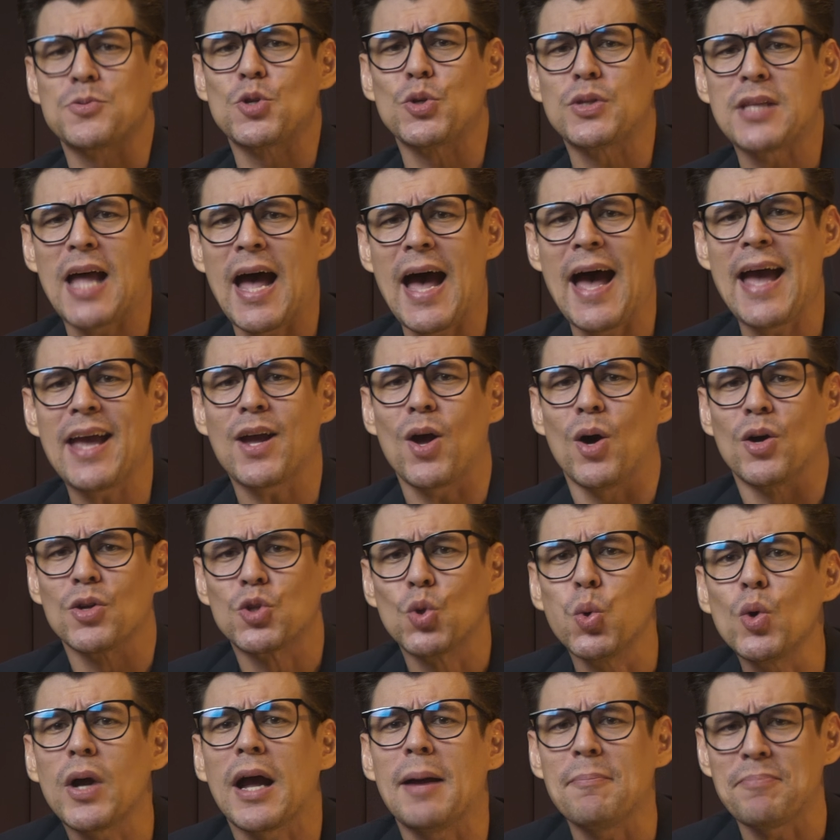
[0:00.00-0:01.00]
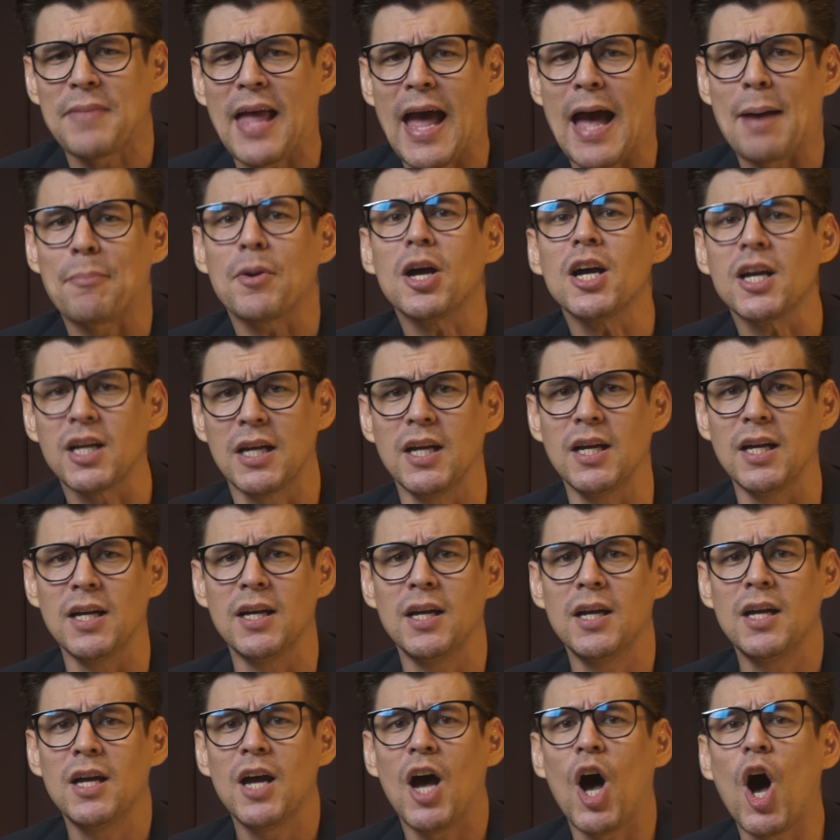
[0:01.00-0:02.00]
อบสุดท้ายของทุกคำถามก็คือ
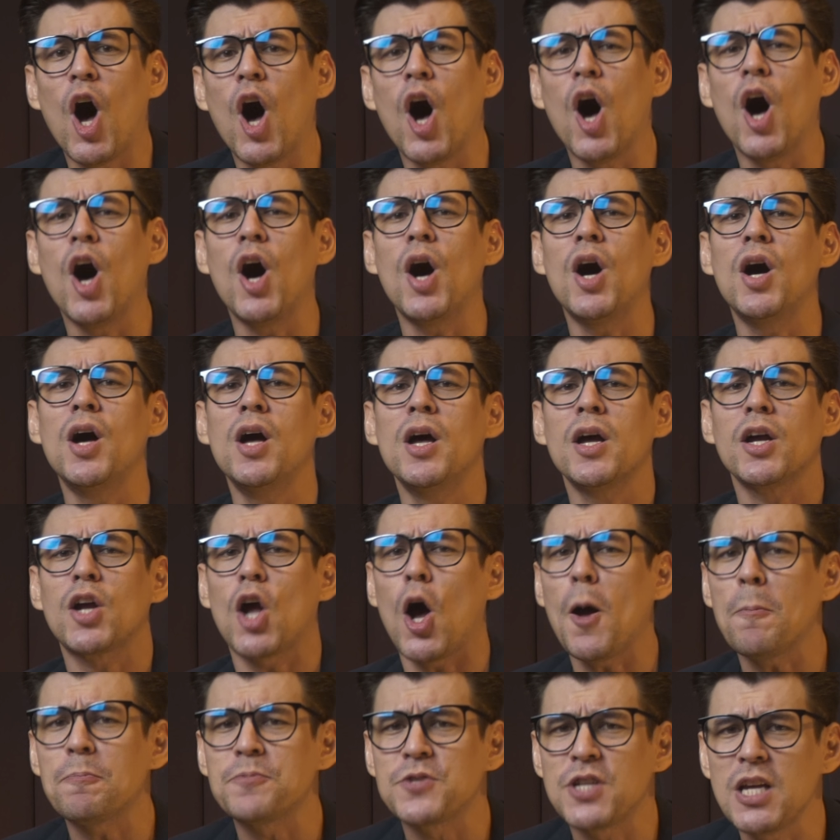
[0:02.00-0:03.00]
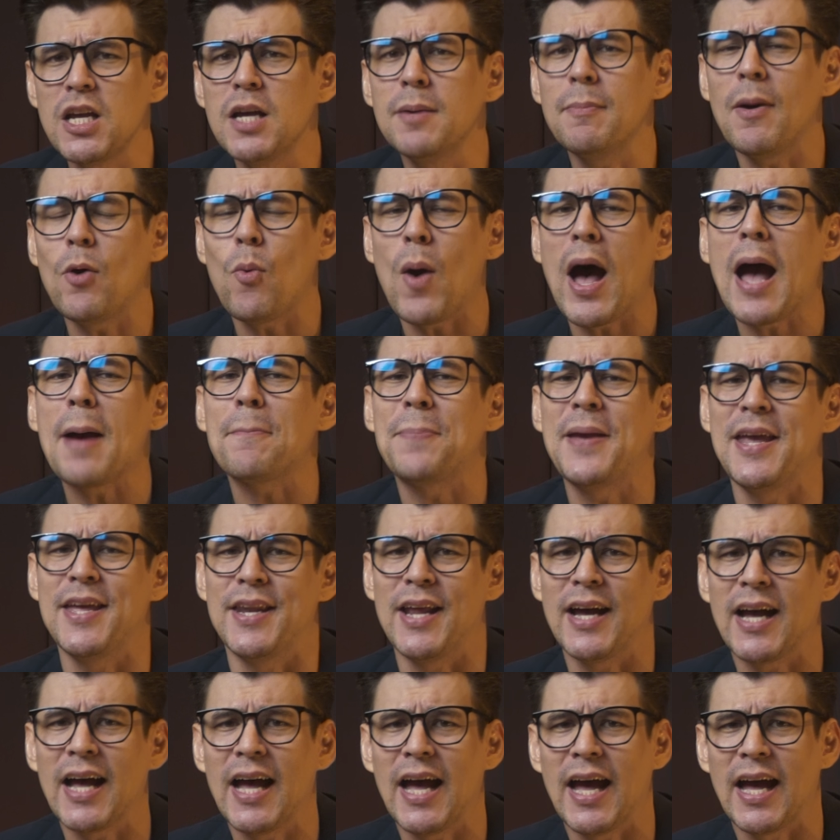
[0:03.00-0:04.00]
อ๋อก๊อปชื่อมาวางผิด
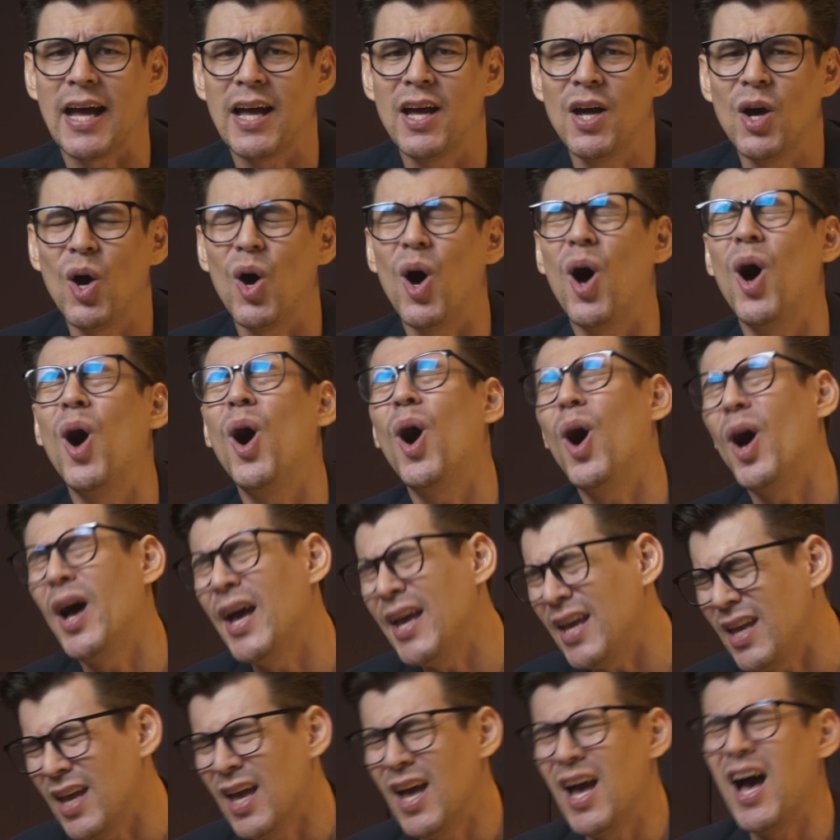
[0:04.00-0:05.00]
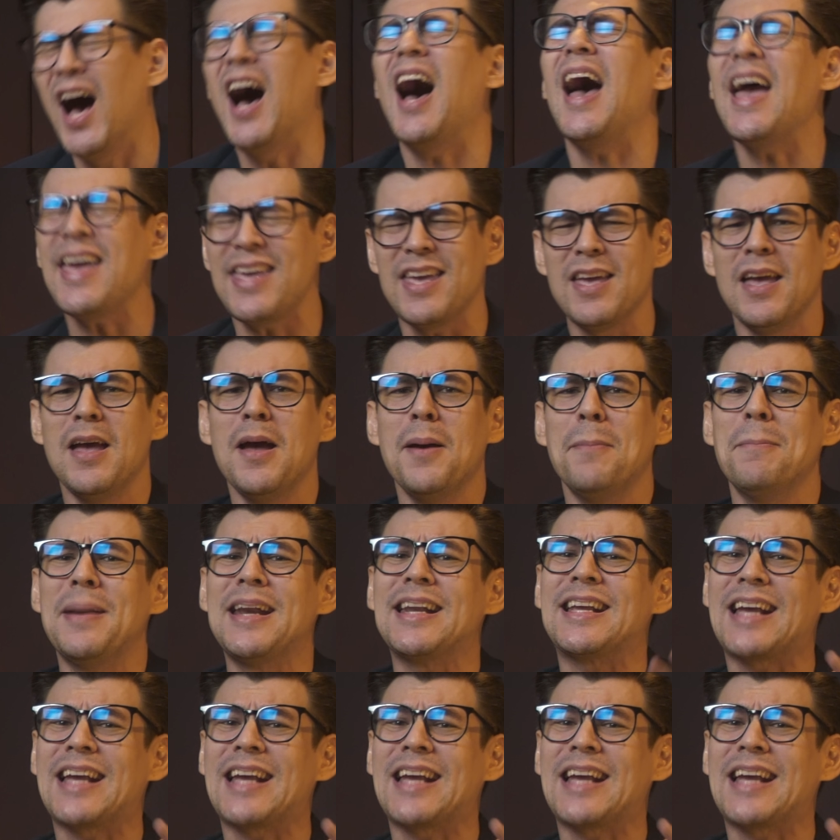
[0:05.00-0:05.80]
นะคะโอ้ย เฮ้ยมั